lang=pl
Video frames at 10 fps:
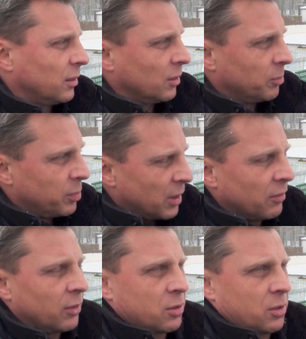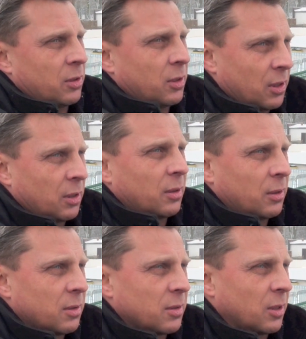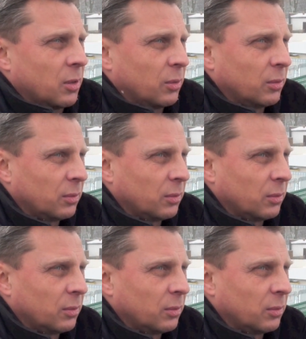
to prawie że na zero.